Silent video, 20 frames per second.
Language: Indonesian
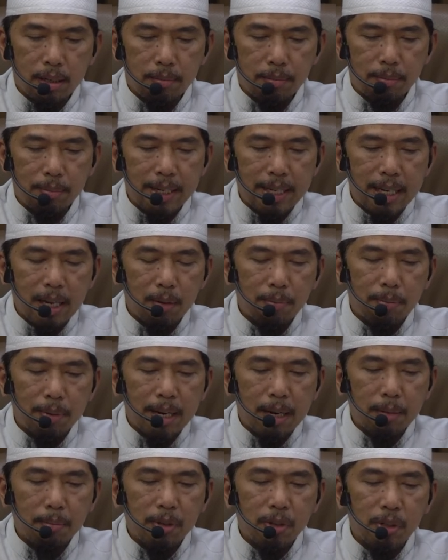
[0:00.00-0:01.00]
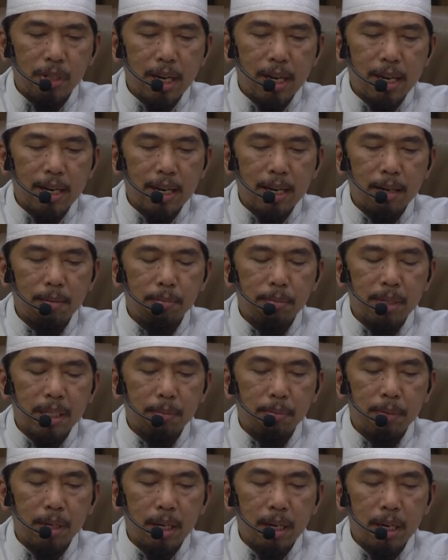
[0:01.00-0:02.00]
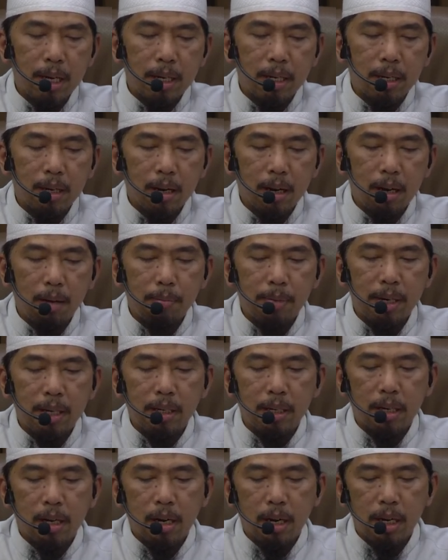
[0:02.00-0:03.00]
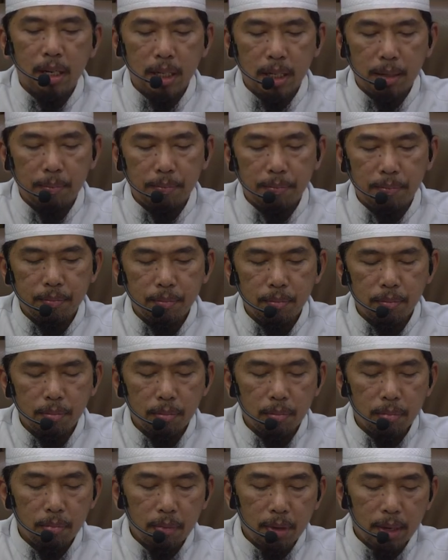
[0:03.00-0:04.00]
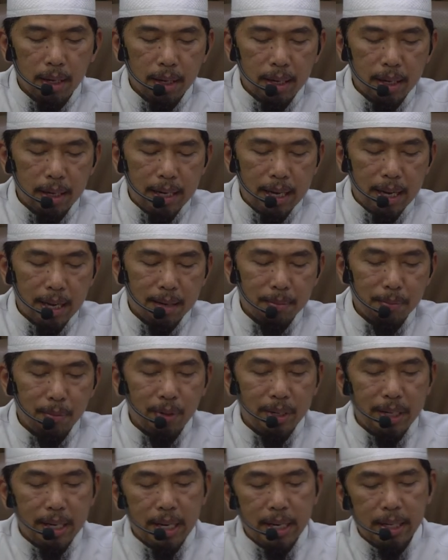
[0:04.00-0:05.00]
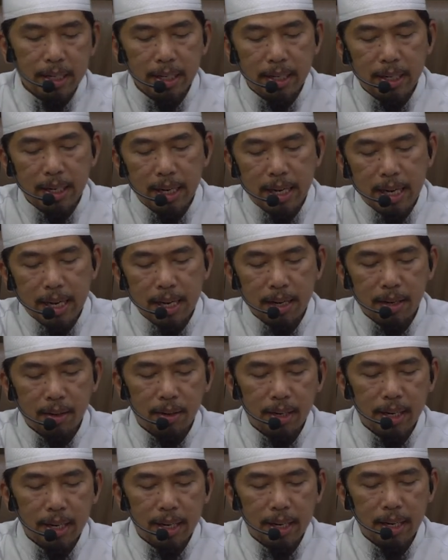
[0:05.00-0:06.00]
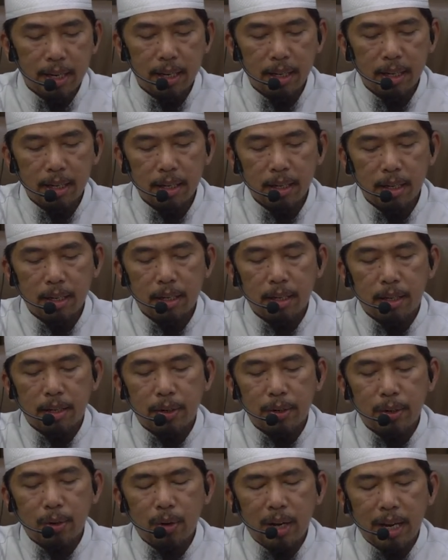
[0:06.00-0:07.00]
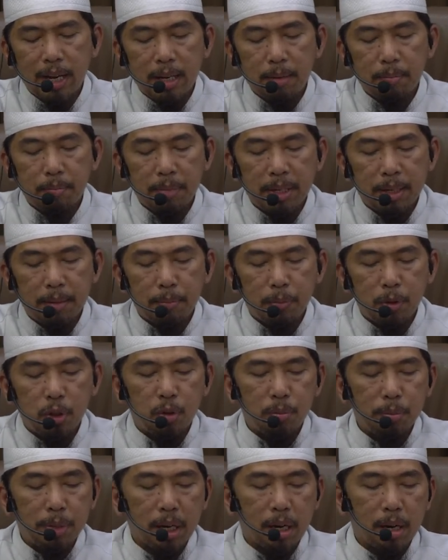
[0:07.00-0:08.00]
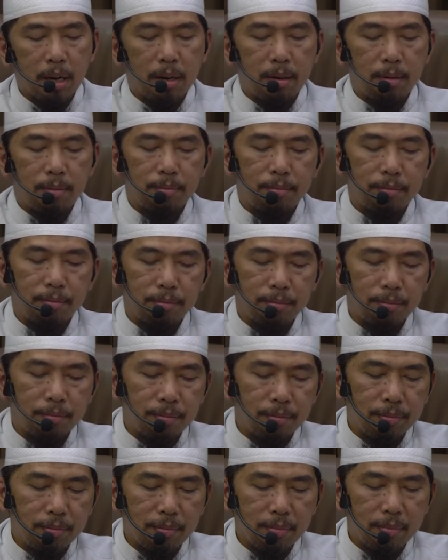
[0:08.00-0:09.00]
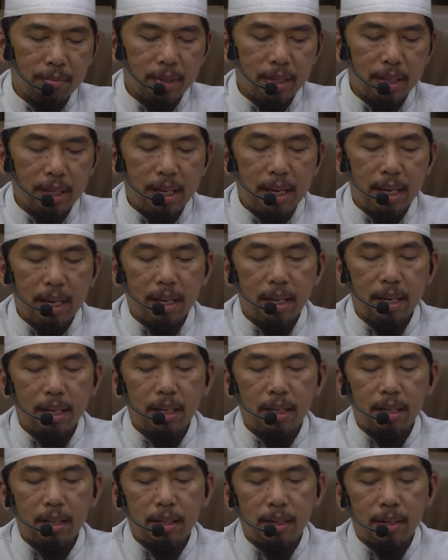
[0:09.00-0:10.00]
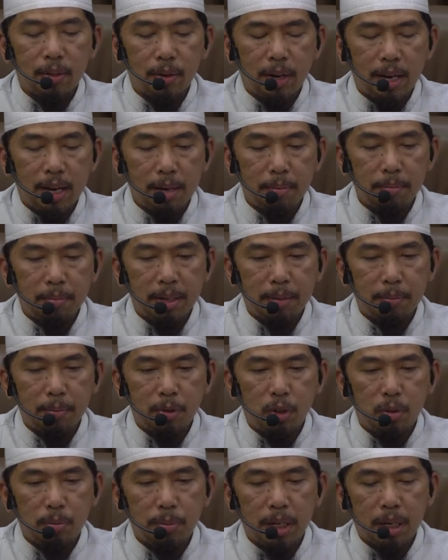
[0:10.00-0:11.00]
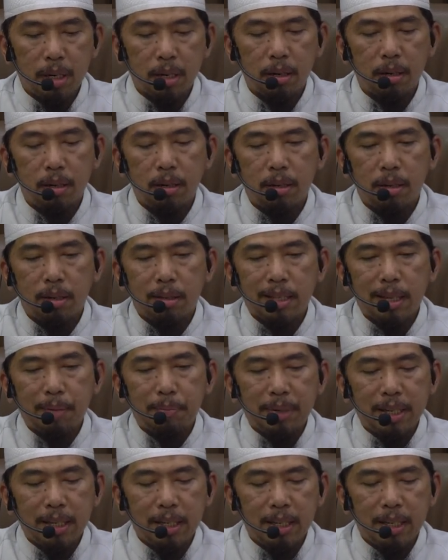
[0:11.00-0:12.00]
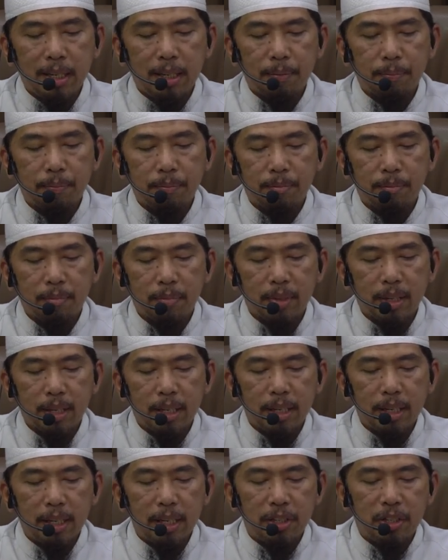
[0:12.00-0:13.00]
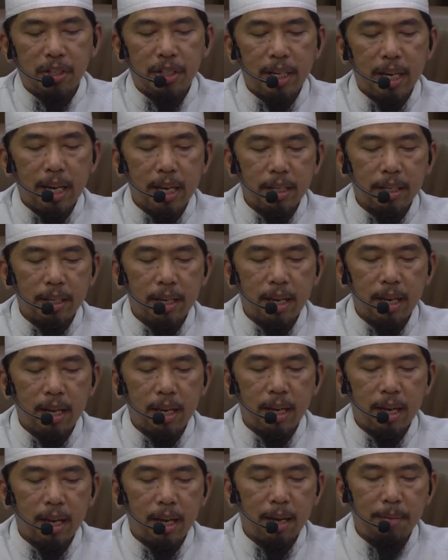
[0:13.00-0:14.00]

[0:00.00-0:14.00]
beliau pernah menjahakan Bismillahirrahmanirrahim yang kemudian didengar oleh Nuaim bin Mujmir ya Nuaim bin Mujmir tapi ini ijtihadnya